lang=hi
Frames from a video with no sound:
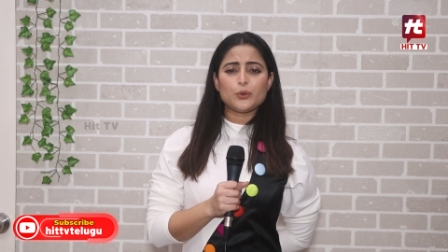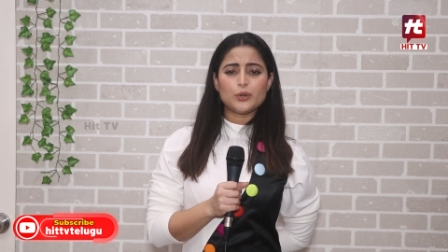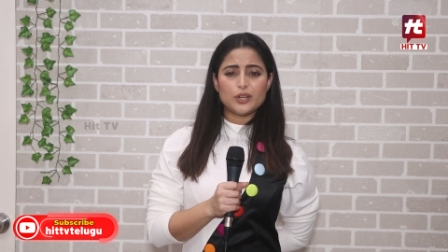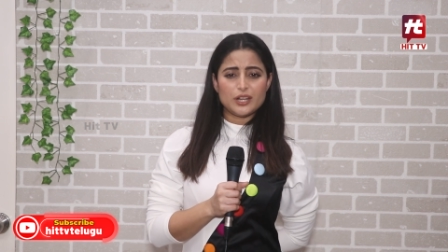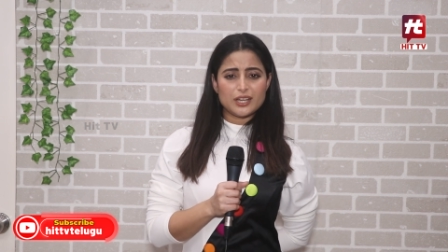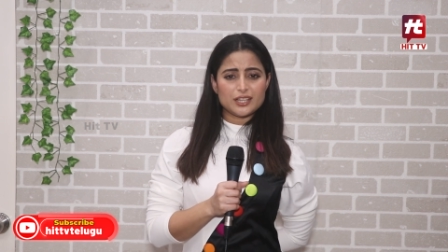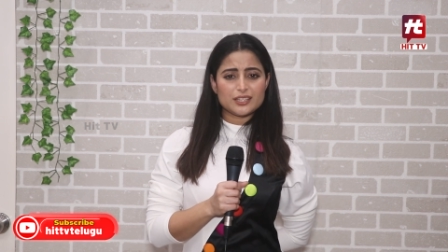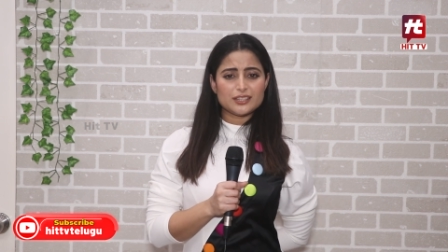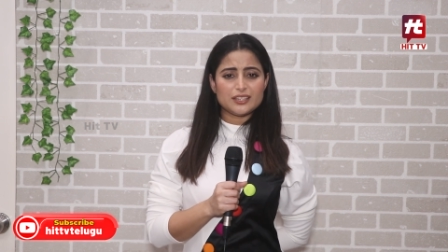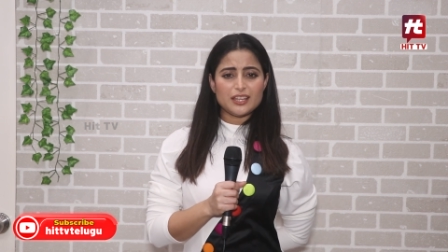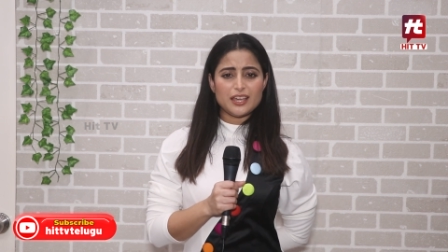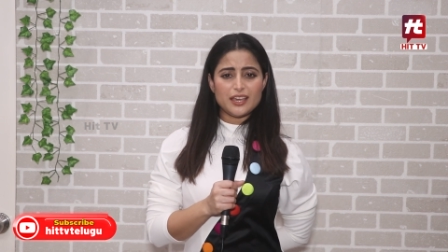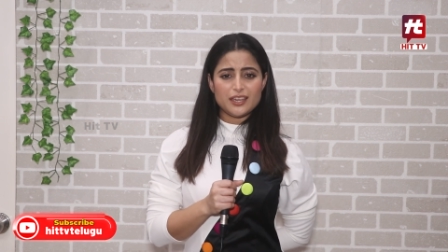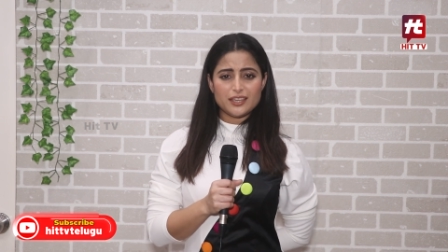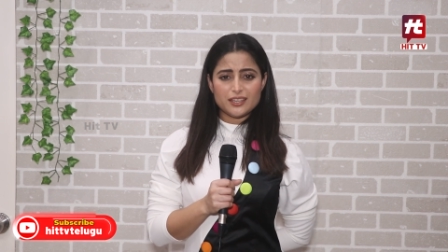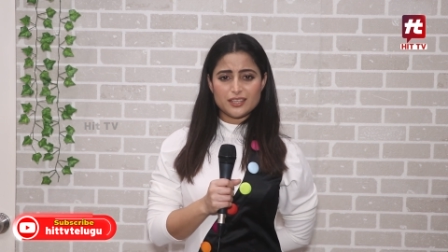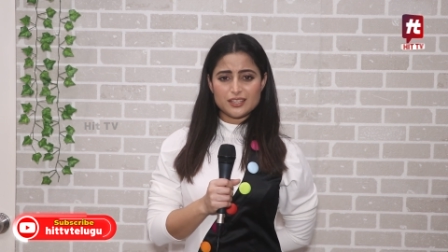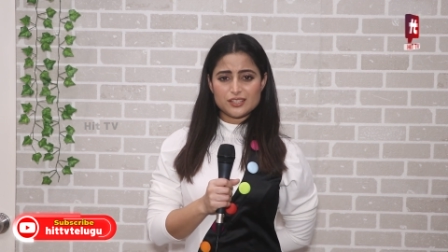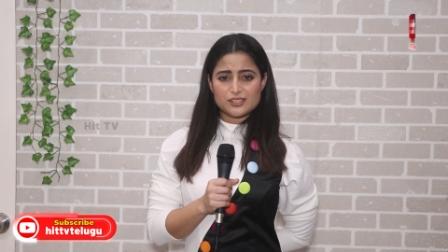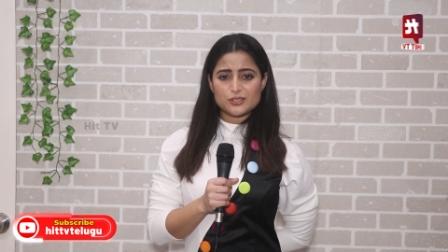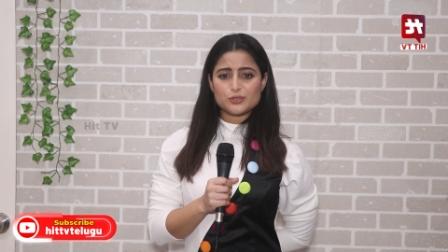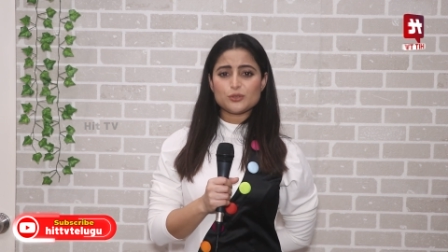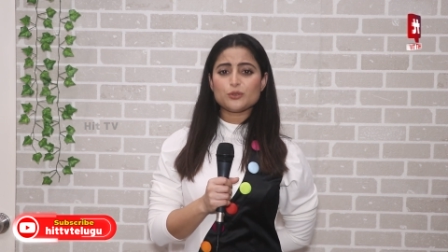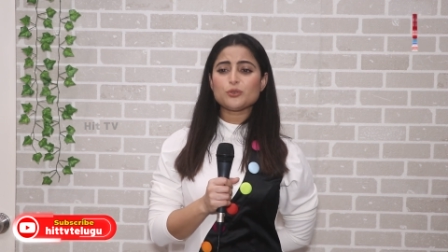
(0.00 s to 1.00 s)
को लगता है
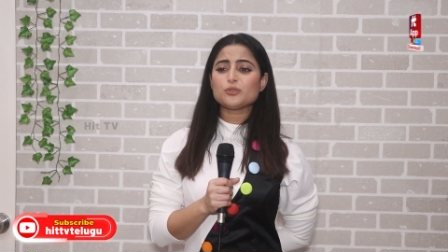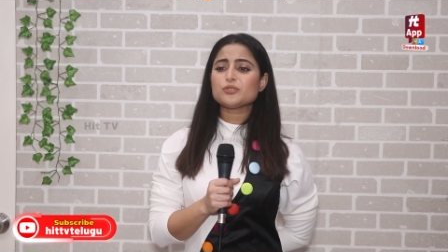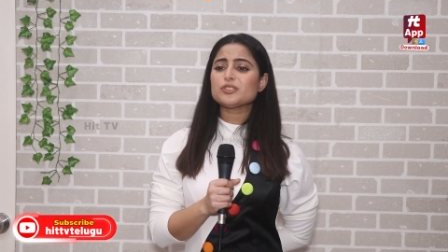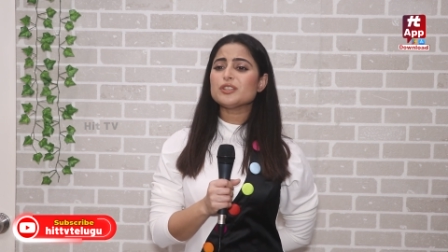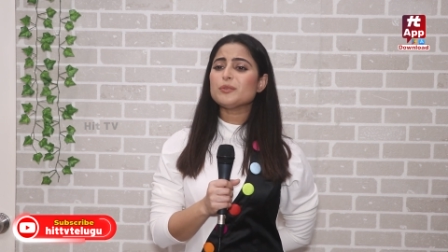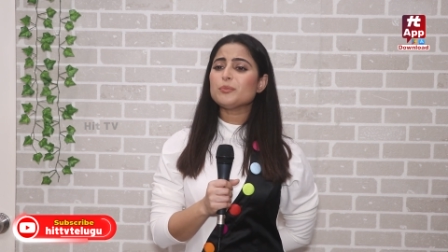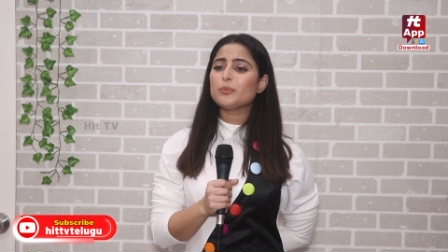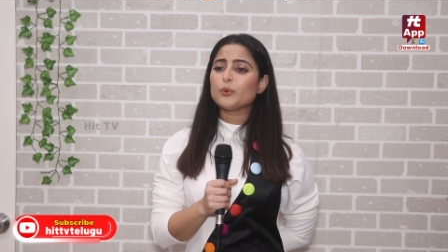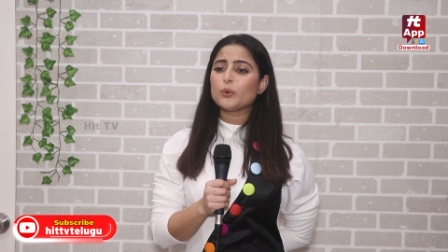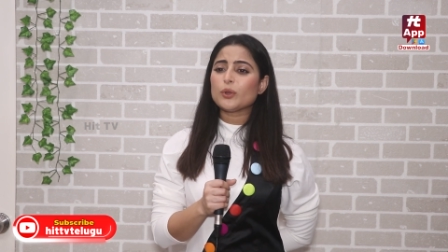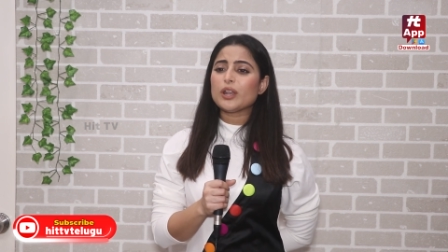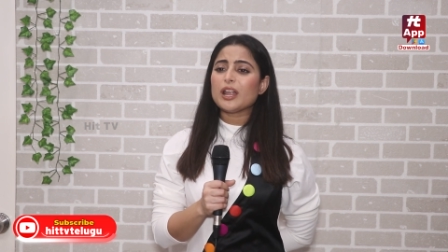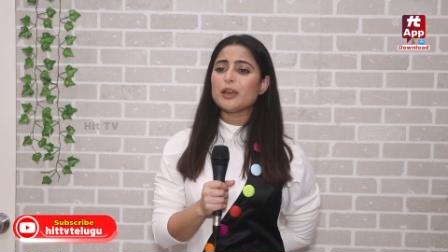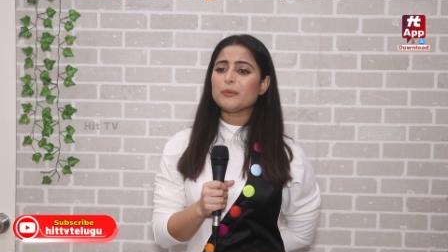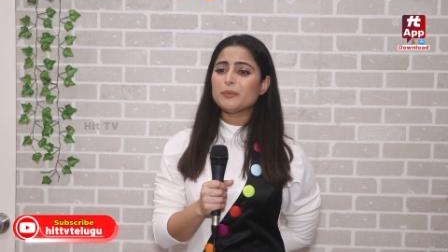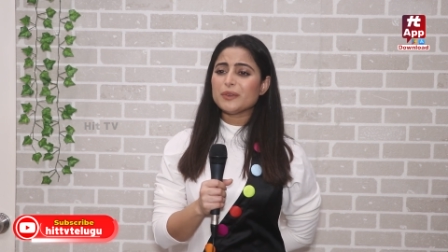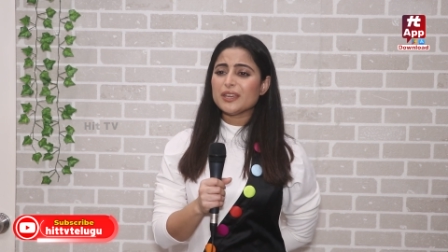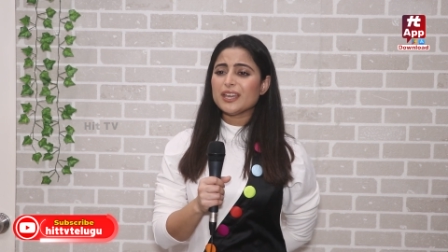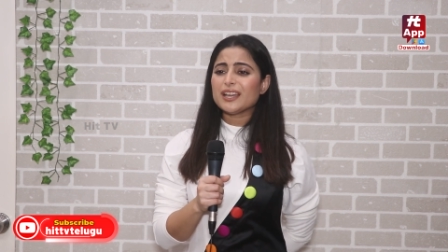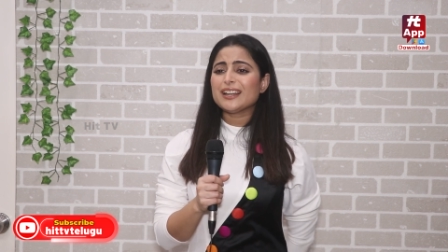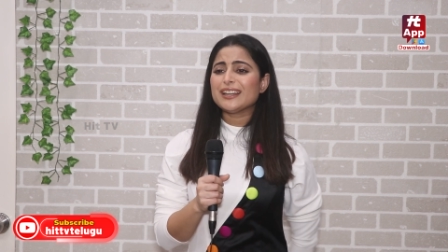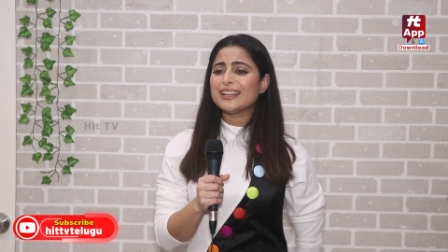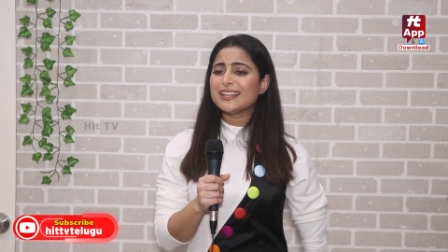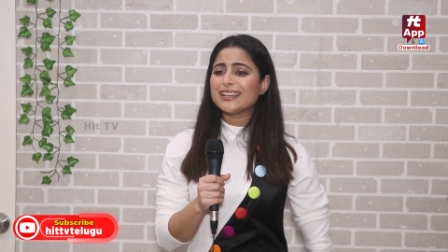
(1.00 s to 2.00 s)
ये चीज़ और उसने बोला भी
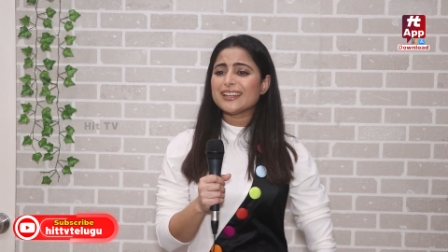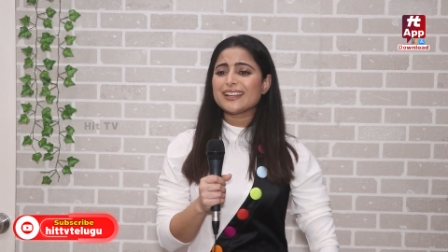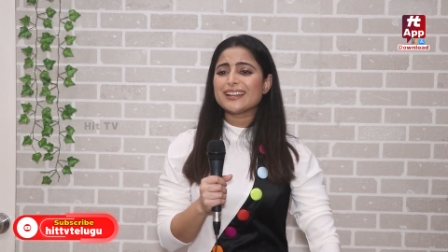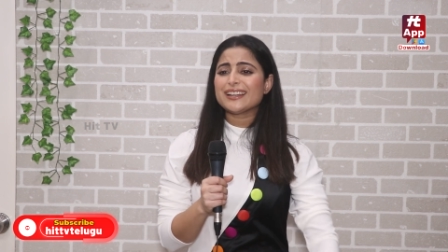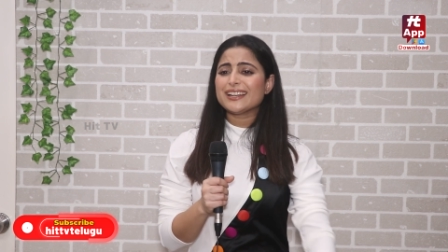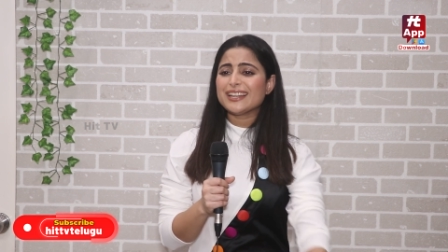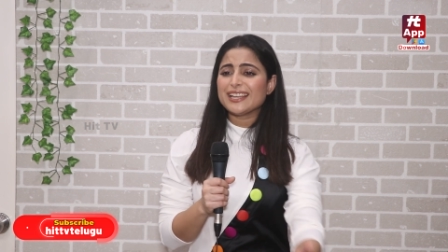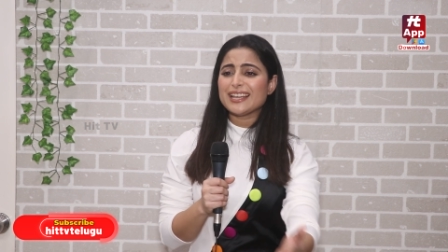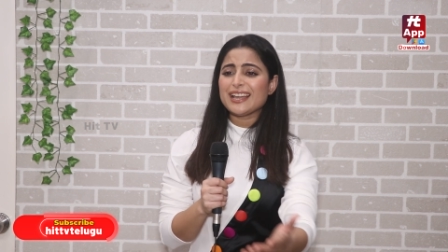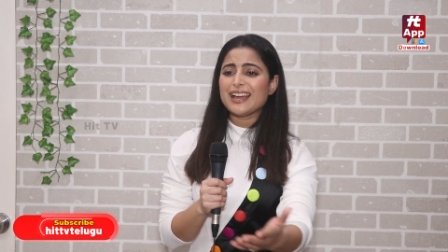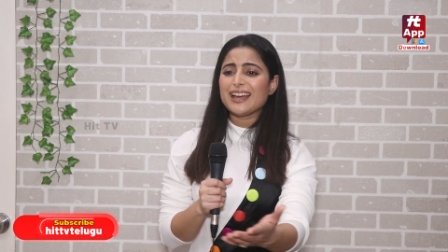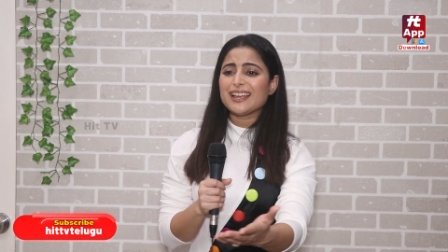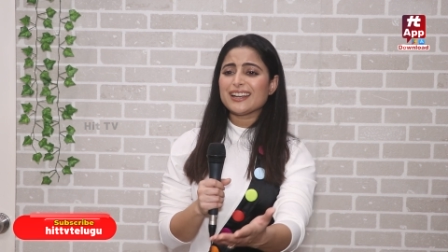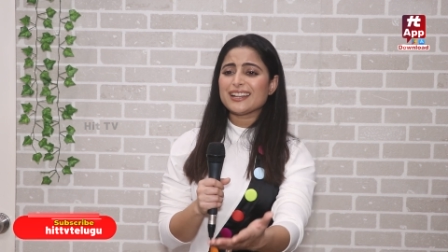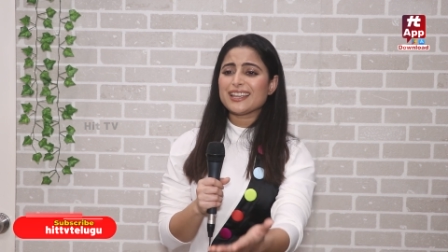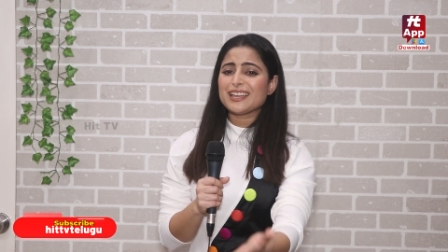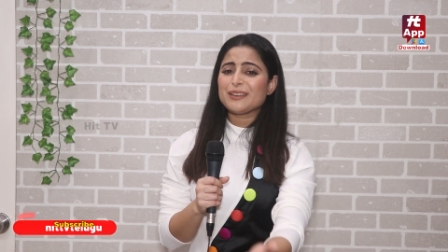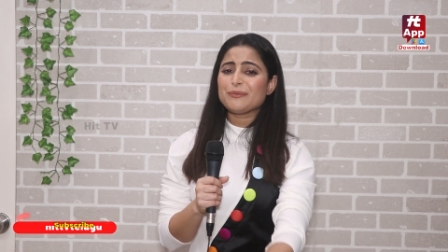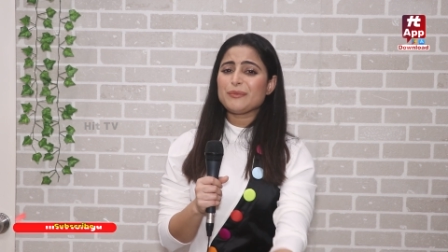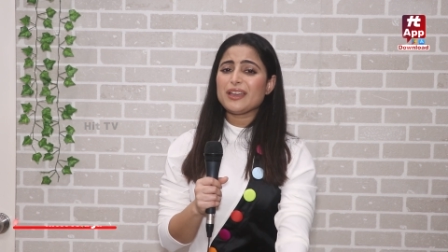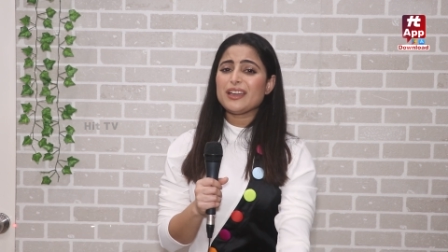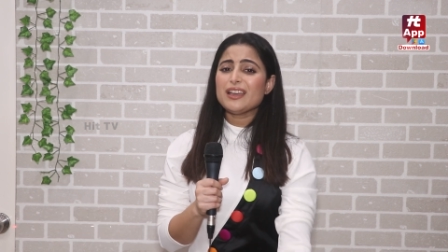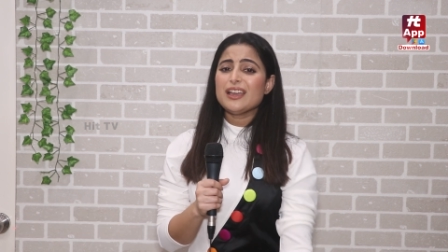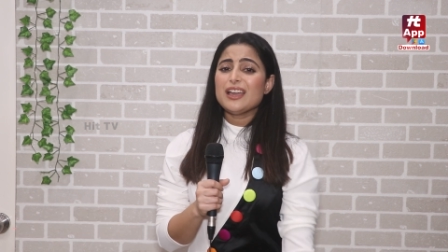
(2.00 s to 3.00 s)
है क्लियरली यार
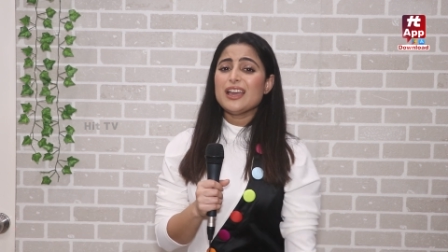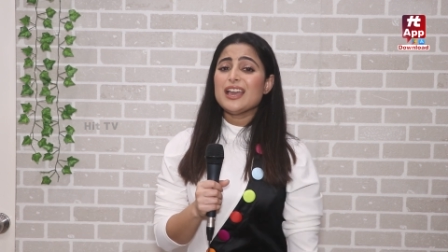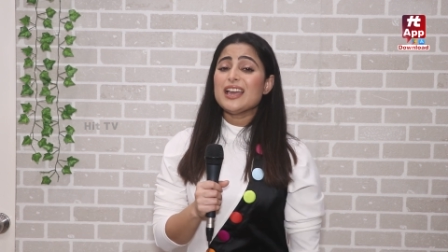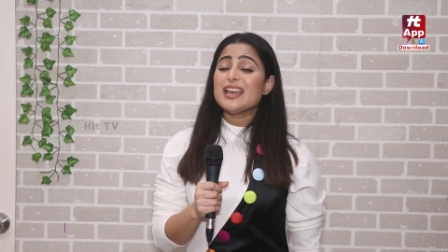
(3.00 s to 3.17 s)
कि मैं